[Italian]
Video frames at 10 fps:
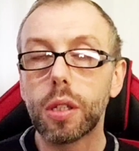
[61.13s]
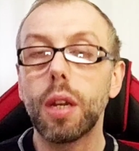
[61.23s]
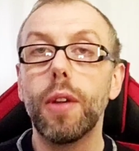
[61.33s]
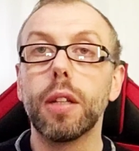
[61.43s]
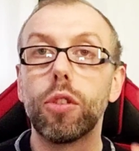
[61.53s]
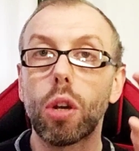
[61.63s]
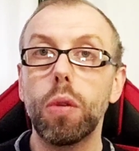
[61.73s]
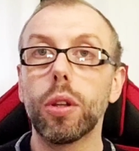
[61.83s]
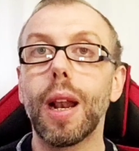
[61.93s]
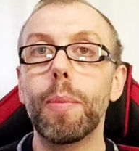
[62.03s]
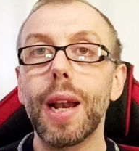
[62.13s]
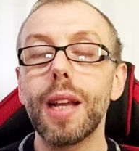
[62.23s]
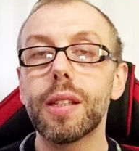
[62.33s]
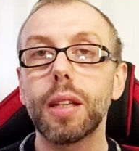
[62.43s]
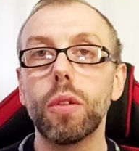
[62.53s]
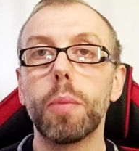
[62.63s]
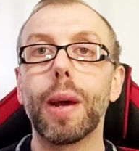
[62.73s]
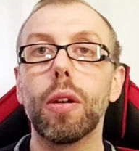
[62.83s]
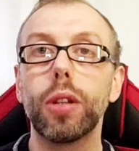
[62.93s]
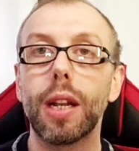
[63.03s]
iscrivetevi, c'è quello della palestra dove
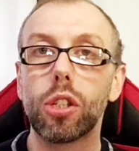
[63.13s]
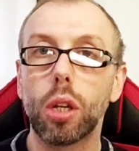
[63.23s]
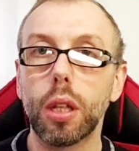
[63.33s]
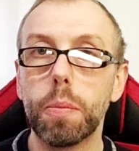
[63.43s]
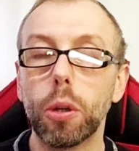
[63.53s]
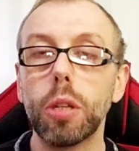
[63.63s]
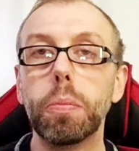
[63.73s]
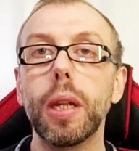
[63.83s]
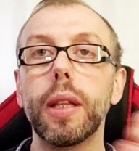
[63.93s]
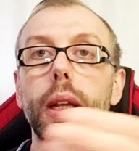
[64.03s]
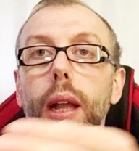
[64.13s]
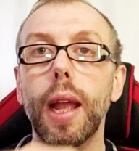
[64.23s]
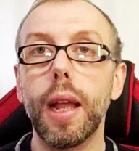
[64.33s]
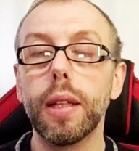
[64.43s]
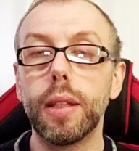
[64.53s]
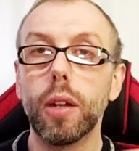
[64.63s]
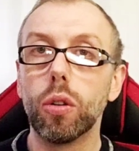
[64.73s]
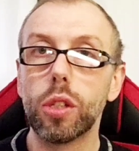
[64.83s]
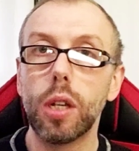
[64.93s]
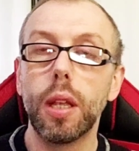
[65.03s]
parlo della storia del bodybuilding e di
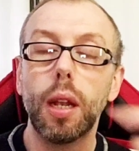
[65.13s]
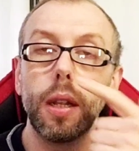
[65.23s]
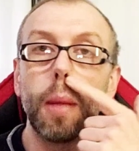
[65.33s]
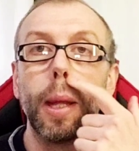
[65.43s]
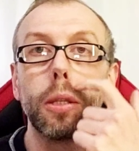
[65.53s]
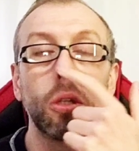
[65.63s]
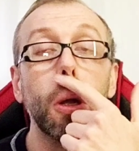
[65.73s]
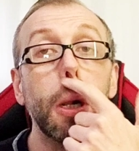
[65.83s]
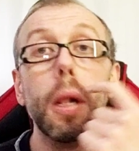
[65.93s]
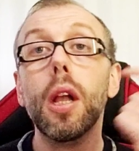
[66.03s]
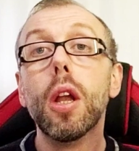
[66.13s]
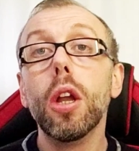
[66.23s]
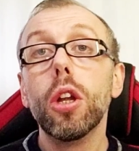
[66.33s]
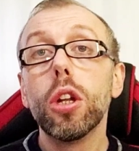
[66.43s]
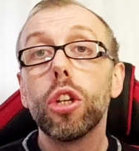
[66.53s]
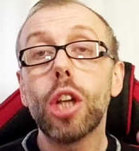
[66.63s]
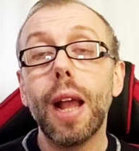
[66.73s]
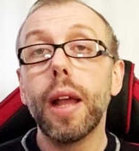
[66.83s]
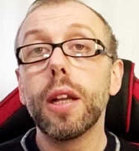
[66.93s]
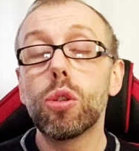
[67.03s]
consigli di allenamento,
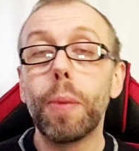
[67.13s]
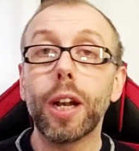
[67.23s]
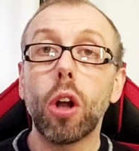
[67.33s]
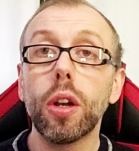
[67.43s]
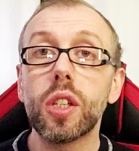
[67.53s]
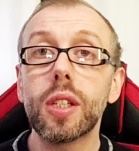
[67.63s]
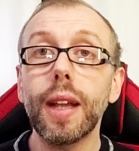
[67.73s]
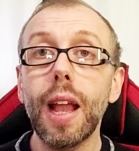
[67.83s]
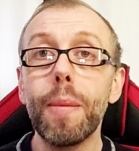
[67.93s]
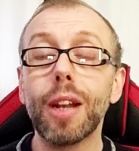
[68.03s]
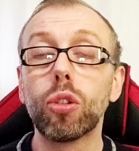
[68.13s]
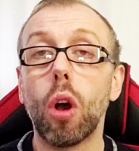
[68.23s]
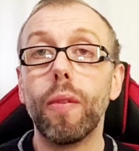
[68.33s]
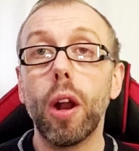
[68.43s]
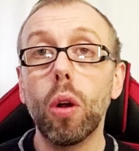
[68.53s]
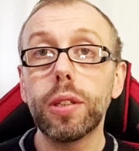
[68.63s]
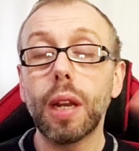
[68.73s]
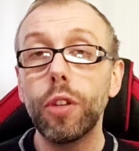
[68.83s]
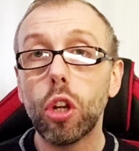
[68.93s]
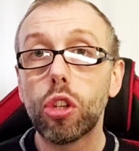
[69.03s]
c'è eh, Super Chorus Gamer dove
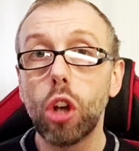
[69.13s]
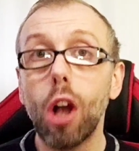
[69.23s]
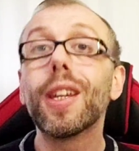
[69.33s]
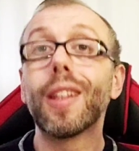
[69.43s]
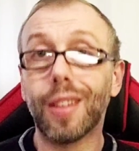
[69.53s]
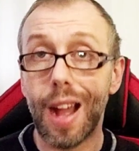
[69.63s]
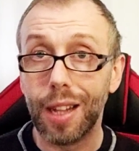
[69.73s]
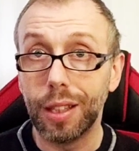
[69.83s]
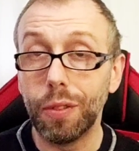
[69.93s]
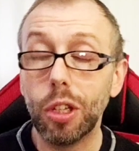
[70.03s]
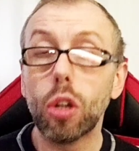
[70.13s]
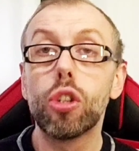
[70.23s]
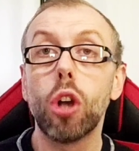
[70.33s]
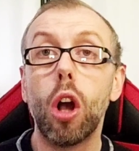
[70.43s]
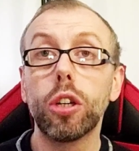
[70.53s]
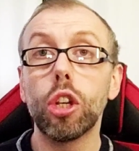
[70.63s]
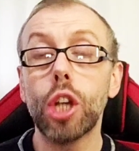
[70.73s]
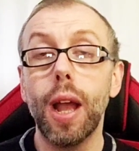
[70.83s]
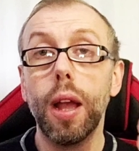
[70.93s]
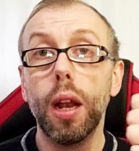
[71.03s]
oltre ai videogiochi, tanti videogiochi,
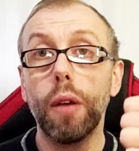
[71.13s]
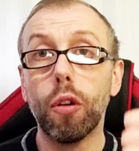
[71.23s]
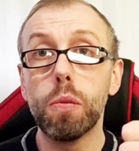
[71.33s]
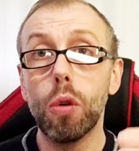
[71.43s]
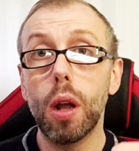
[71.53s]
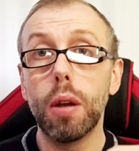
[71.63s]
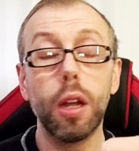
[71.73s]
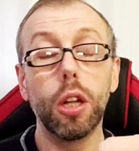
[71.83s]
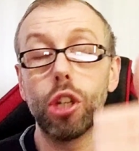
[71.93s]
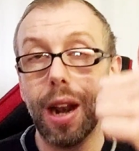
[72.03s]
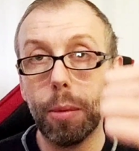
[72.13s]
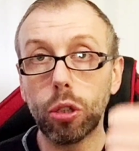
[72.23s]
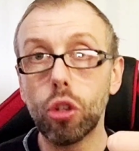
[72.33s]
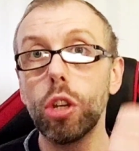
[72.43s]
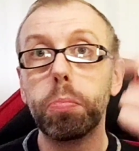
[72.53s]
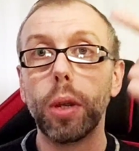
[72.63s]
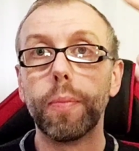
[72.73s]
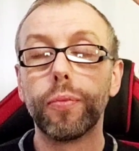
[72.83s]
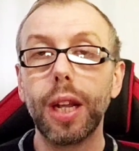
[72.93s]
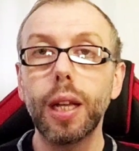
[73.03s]
c'è la Formula, eh, c'è la
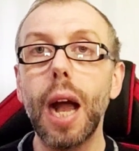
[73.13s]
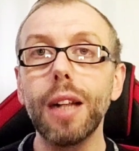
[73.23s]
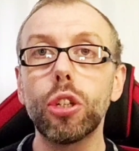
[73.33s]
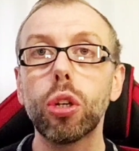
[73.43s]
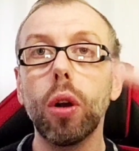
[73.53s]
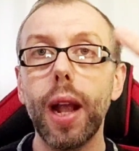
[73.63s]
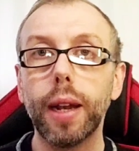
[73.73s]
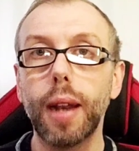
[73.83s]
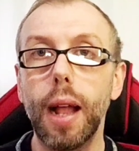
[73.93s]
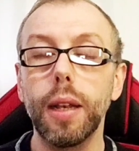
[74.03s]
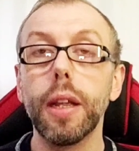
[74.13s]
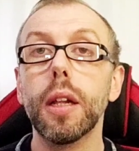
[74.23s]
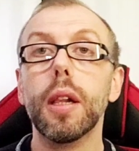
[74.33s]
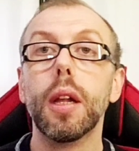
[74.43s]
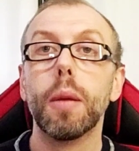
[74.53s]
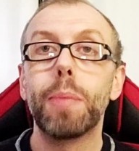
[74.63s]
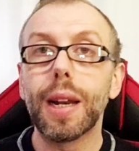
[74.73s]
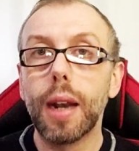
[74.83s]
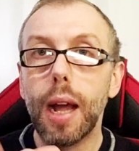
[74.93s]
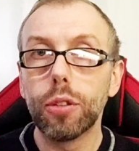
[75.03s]
MotoGP, il calcio e il rally,
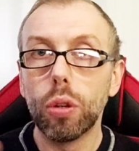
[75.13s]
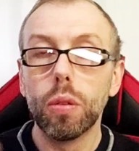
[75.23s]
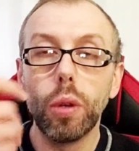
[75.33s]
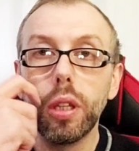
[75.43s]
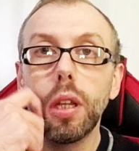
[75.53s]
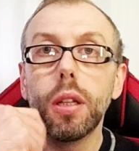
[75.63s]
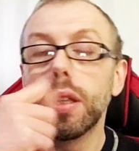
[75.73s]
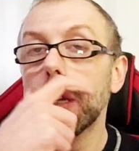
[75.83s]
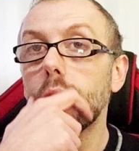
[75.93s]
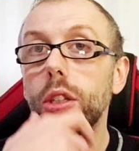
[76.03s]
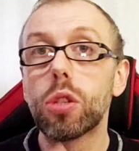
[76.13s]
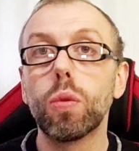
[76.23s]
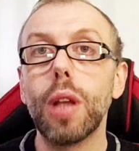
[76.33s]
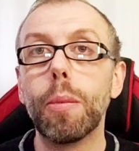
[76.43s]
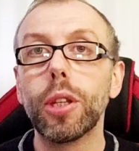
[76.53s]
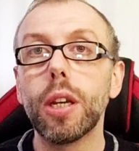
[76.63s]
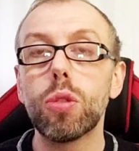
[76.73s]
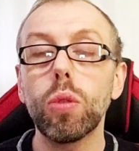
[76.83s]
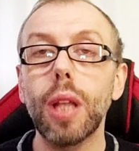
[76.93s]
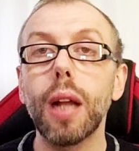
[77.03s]
parlato, quindi eh, discutiamo dei
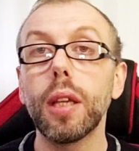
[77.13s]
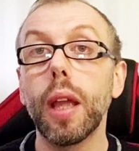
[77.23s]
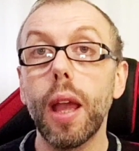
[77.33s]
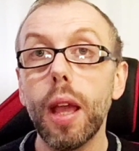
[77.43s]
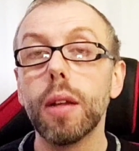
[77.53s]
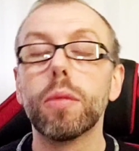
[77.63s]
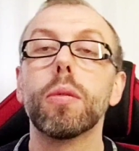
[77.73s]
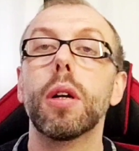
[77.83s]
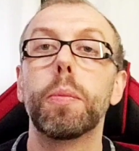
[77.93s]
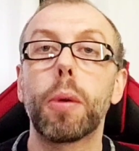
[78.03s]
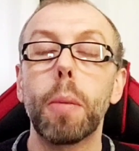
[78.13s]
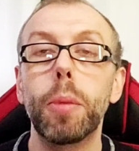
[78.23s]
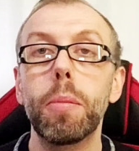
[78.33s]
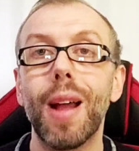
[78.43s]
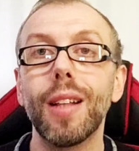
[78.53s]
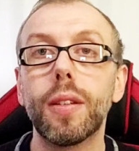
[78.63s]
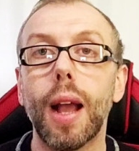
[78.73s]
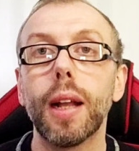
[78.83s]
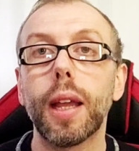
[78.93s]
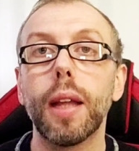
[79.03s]
risultati e eh, probabilmente
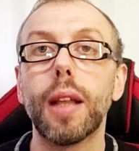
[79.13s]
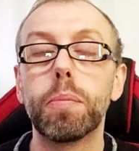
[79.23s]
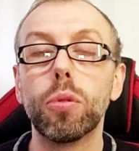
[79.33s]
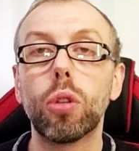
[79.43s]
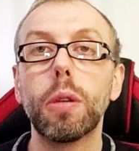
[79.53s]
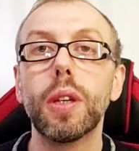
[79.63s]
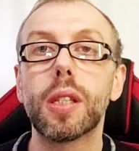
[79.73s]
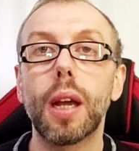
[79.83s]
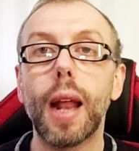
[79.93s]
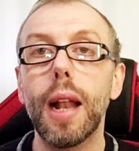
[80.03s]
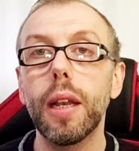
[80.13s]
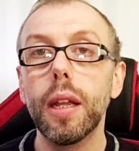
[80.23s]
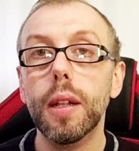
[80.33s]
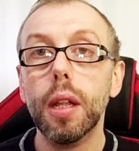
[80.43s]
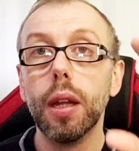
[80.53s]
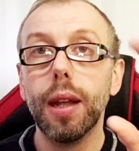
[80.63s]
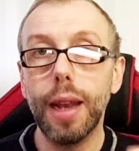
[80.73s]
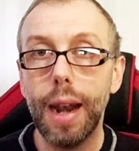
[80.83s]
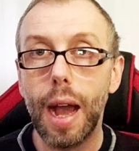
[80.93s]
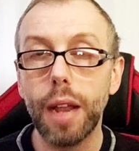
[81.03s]
anche dal punto di vista rally
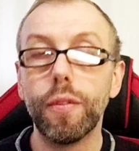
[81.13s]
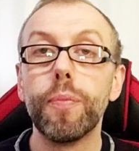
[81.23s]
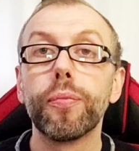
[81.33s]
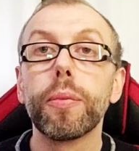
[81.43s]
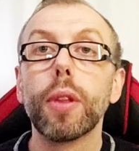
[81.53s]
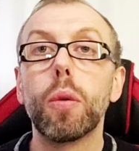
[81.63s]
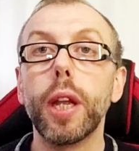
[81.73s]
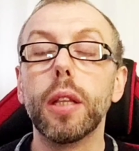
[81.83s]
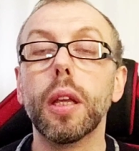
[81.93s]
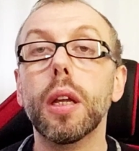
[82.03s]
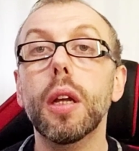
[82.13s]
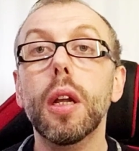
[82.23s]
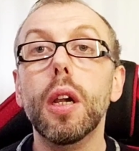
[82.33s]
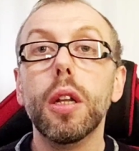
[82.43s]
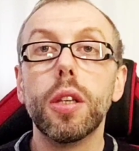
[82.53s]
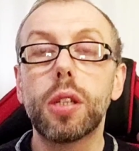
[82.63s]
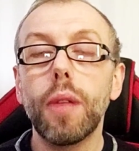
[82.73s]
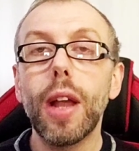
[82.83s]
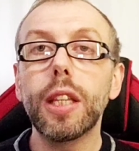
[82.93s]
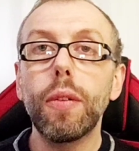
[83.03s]
le live, quindi
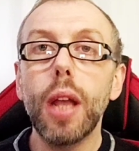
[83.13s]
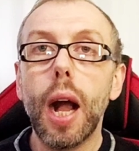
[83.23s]
Iscrivetevi